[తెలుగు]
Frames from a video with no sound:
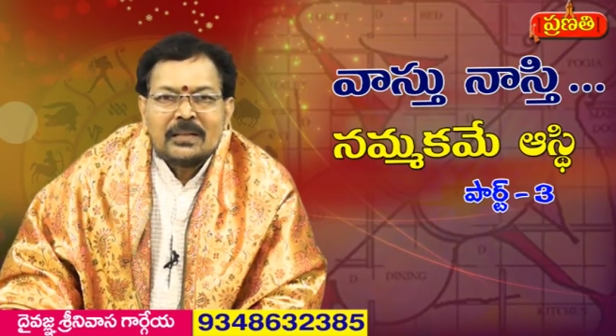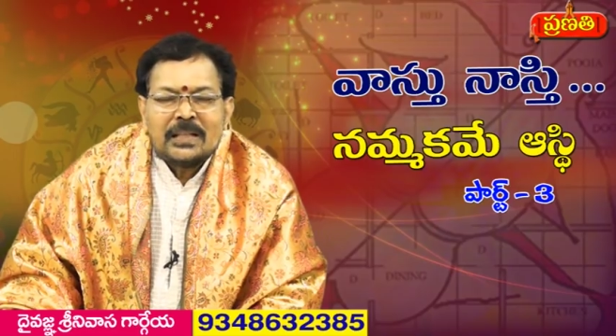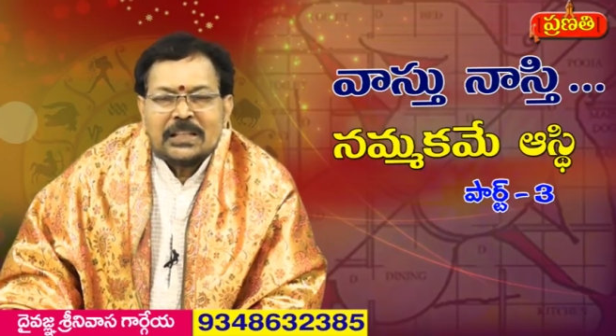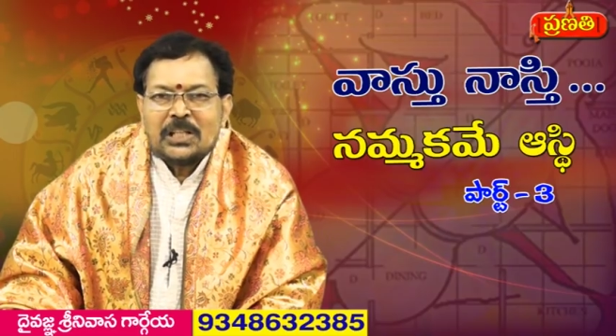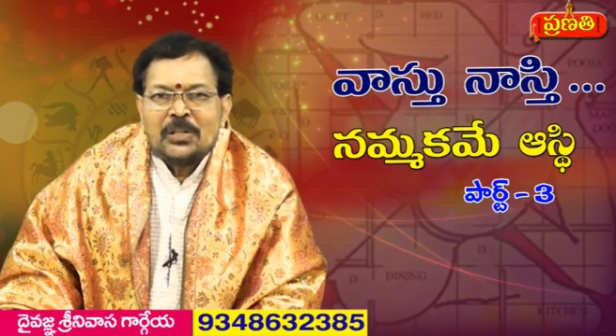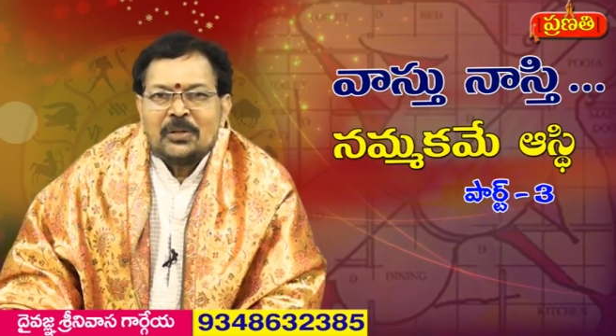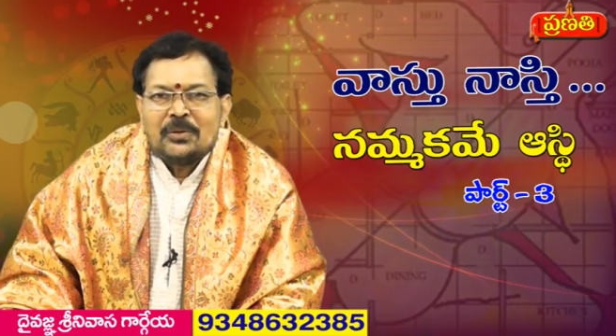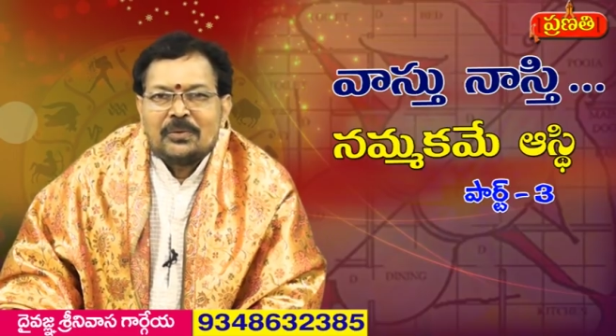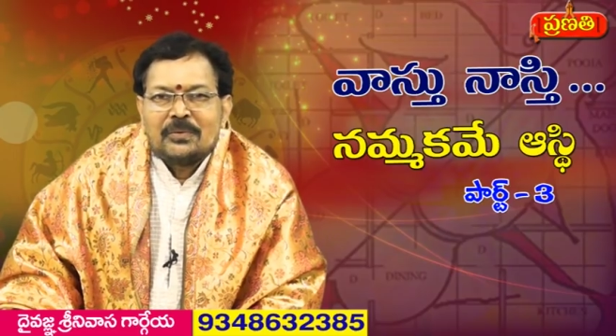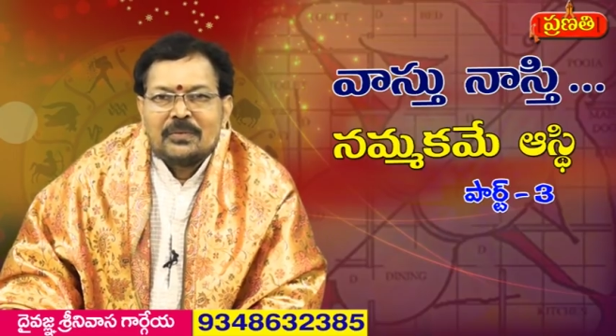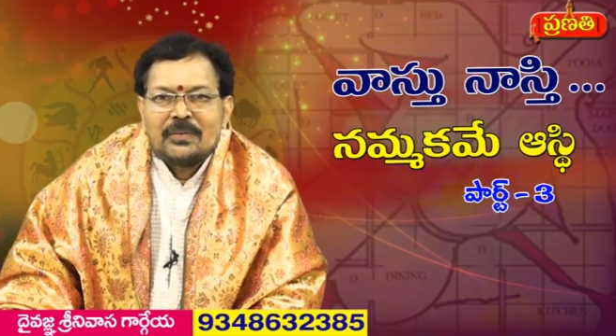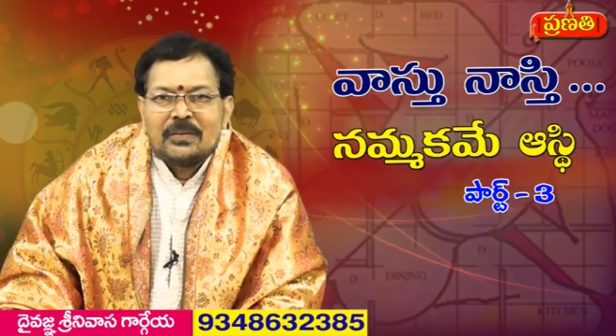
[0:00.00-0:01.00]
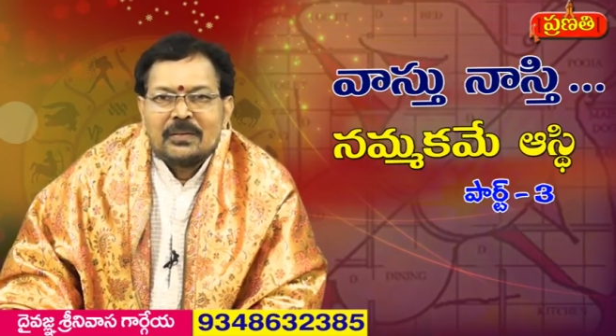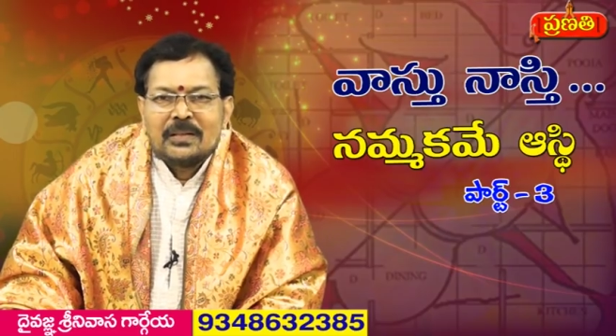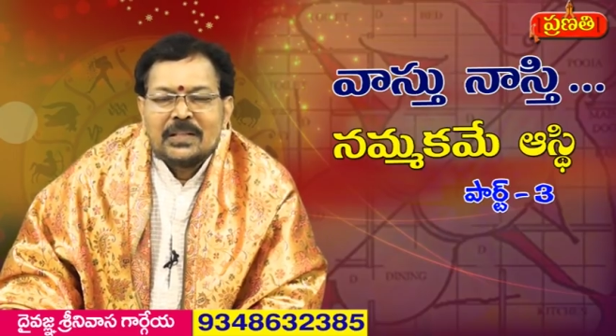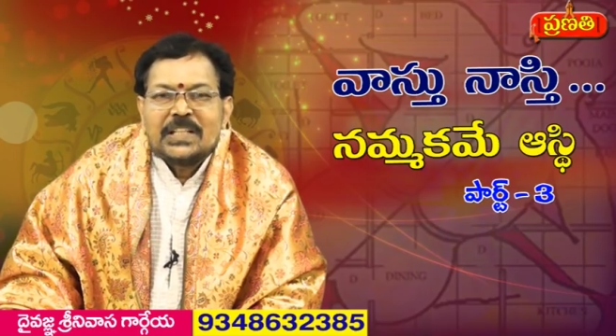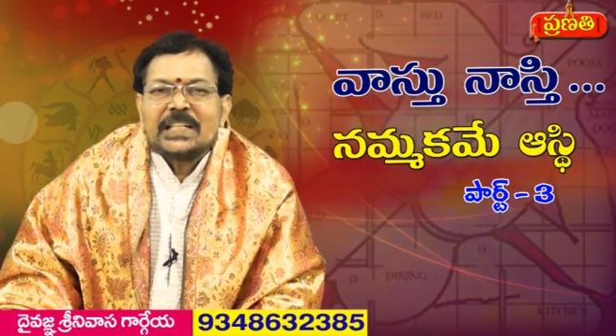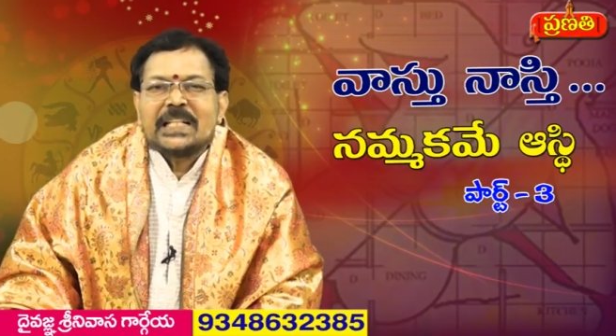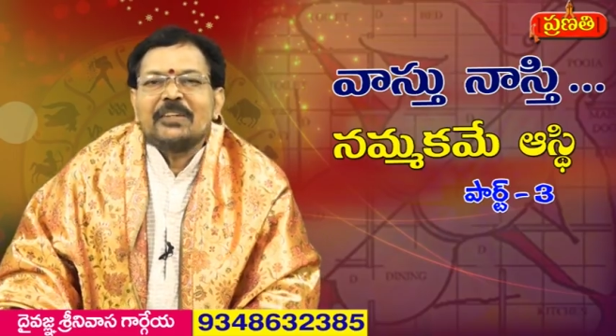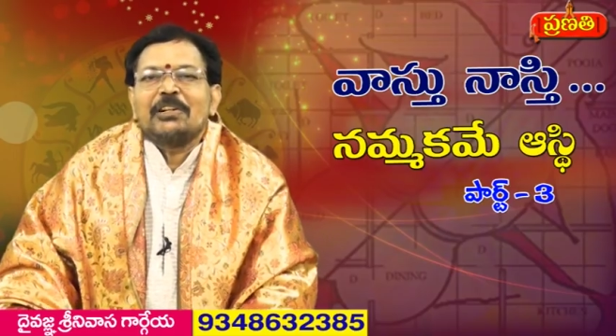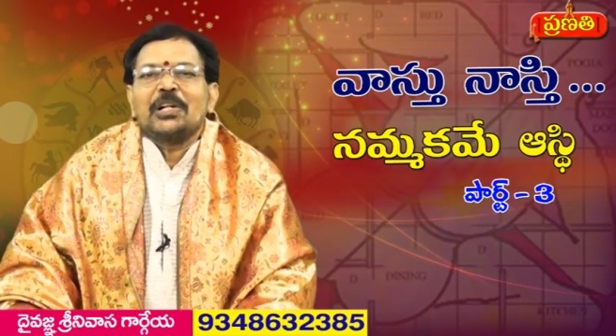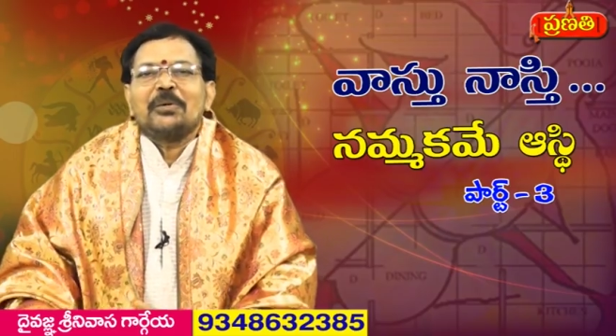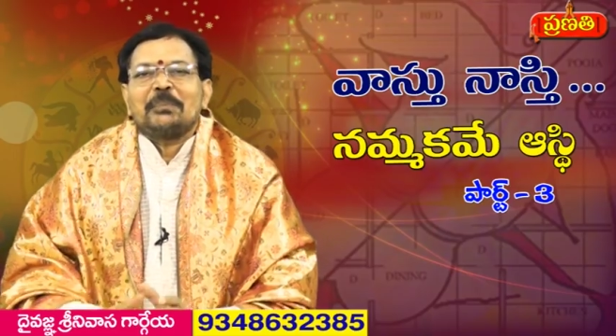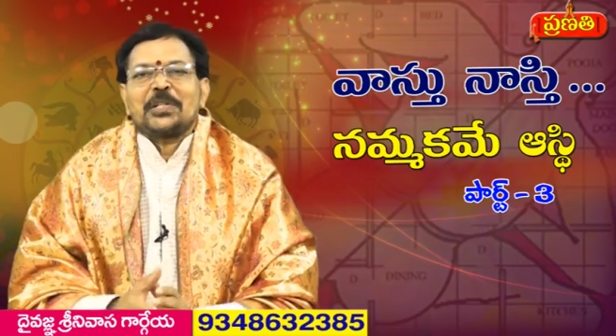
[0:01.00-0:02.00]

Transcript: గతంలో ఈటీవీలో